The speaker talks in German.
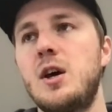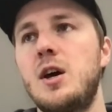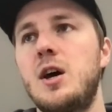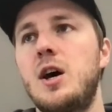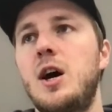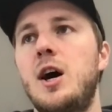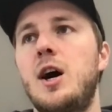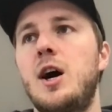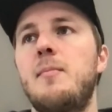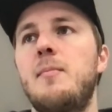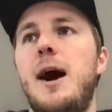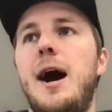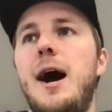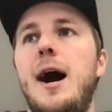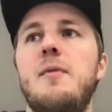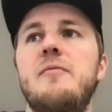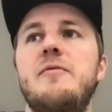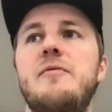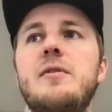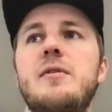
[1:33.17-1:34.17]
Ähm,
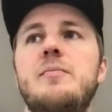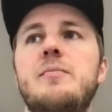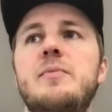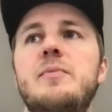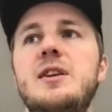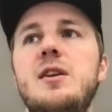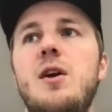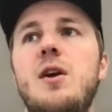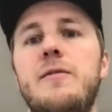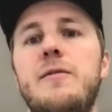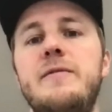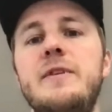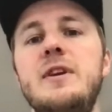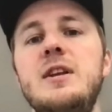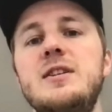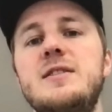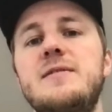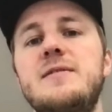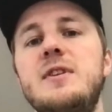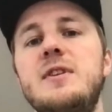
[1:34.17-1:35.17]
aber wir bieten auch
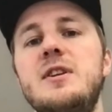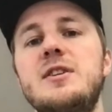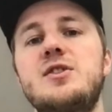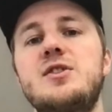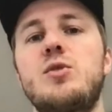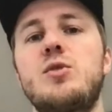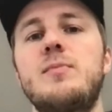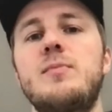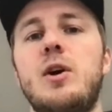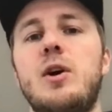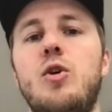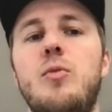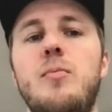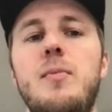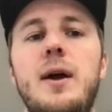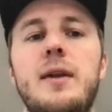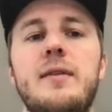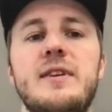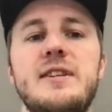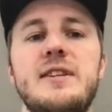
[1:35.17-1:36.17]
vieles, vieles drumherum
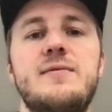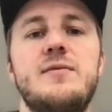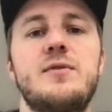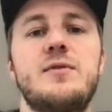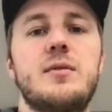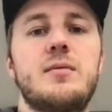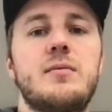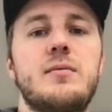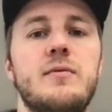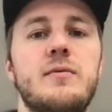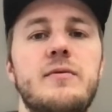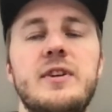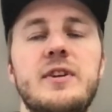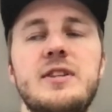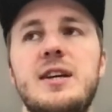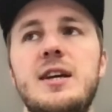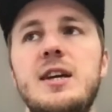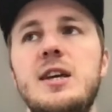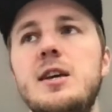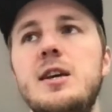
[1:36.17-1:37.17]
an, was für den
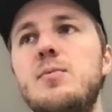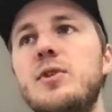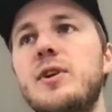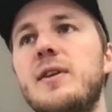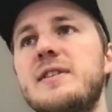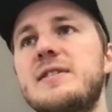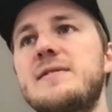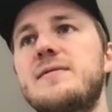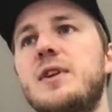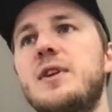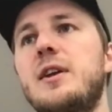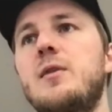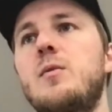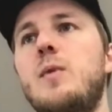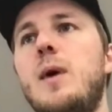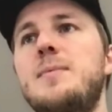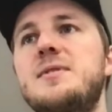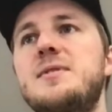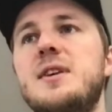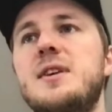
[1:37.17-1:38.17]
Vertrieb oder was für deine
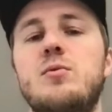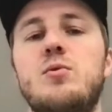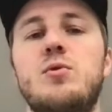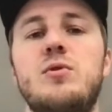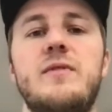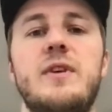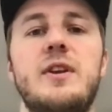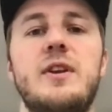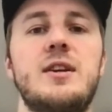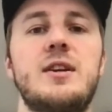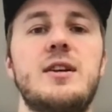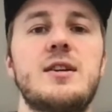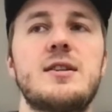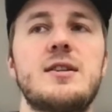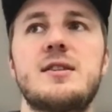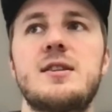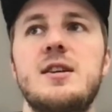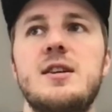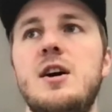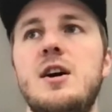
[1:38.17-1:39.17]
Website notwendig
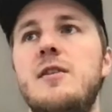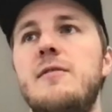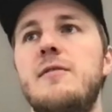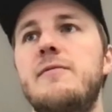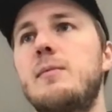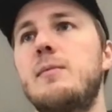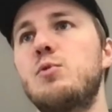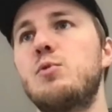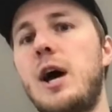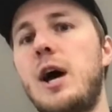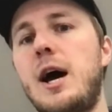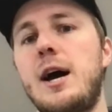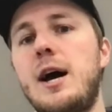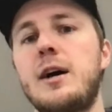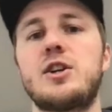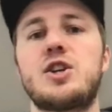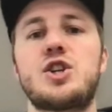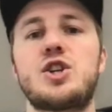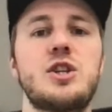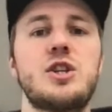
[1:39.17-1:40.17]
ist.
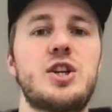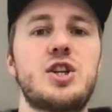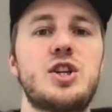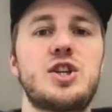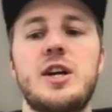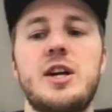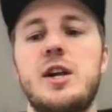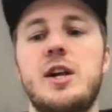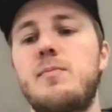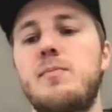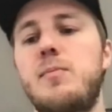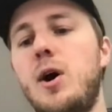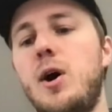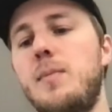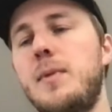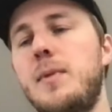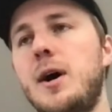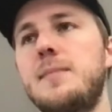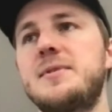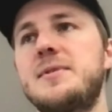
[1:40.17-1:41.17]
Formulare, Schnittstellen,
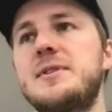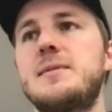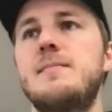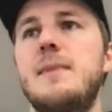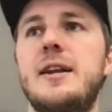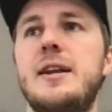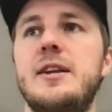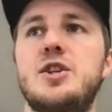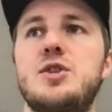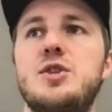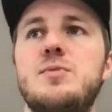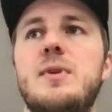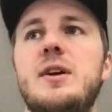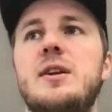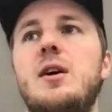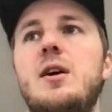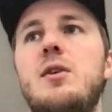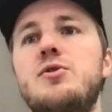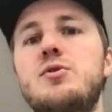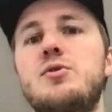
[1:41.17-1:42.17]
Pop-ups,
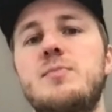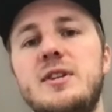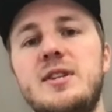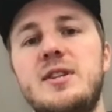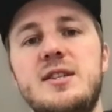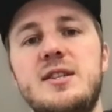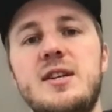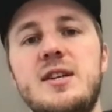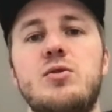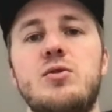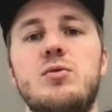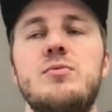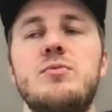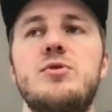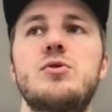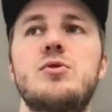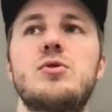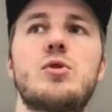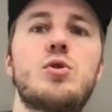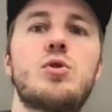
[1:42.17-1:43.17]
Management, automatisierte
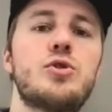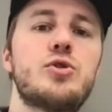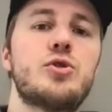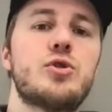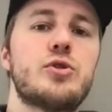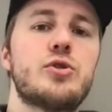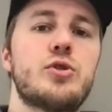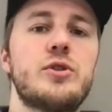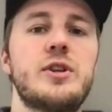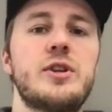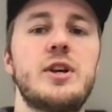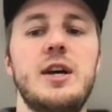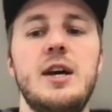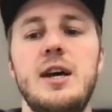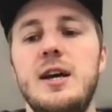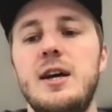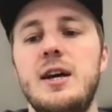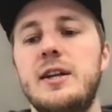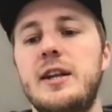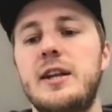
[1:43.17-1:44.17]
Umzüge und, und, und.
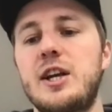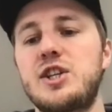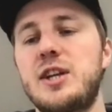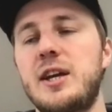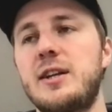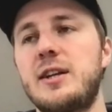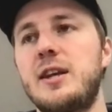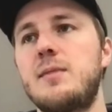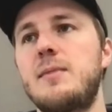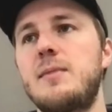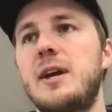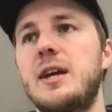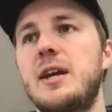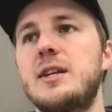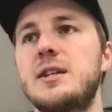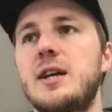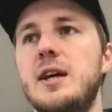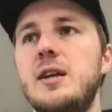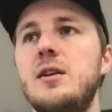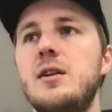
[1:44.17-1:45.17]
Da steckt jede Menge
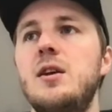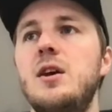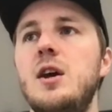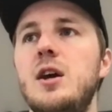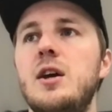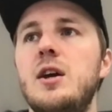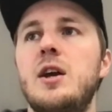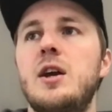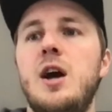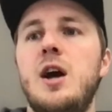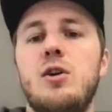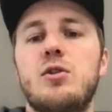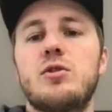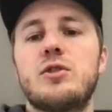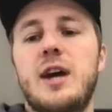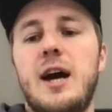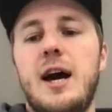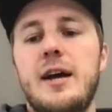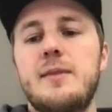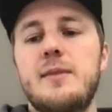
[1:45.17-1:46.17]
drin. Genau, und
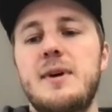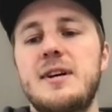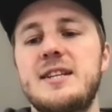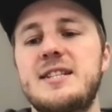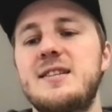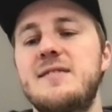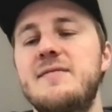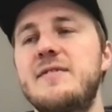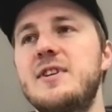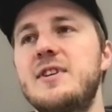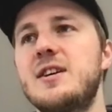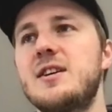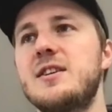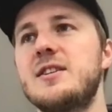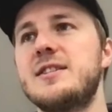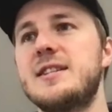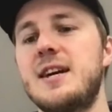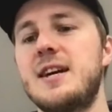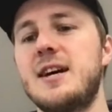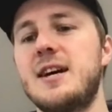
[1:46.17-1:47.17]
gerade basteln wir
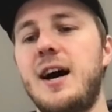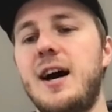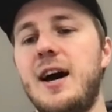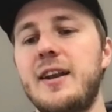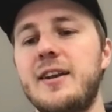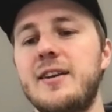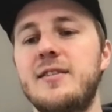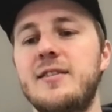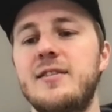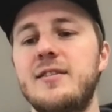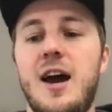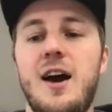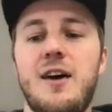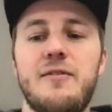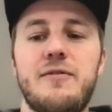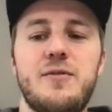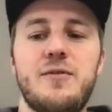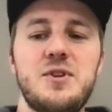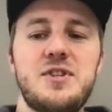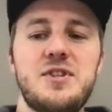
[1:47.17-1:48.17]
sehr an ja,
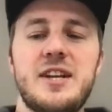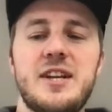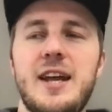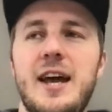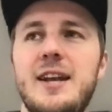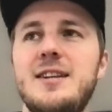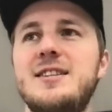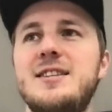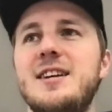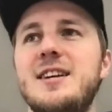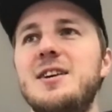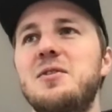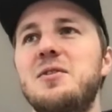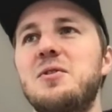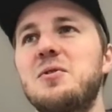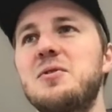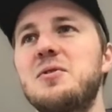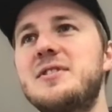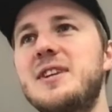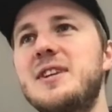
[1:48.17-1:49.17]
Full-Set-Editing
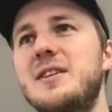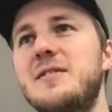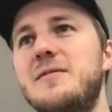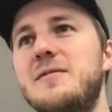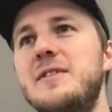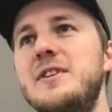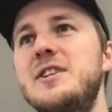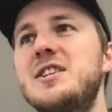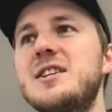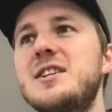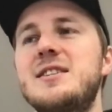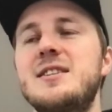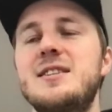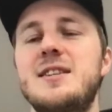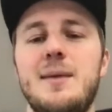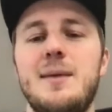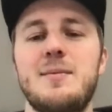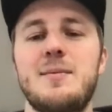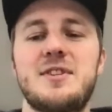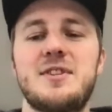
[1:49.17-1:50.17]
und den Features, die
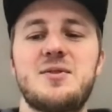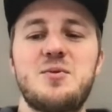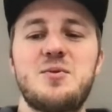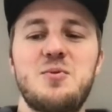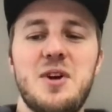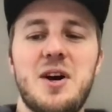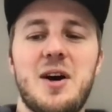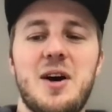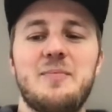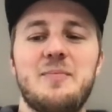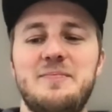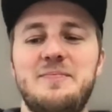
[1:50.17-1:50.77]
damit zu tun haben.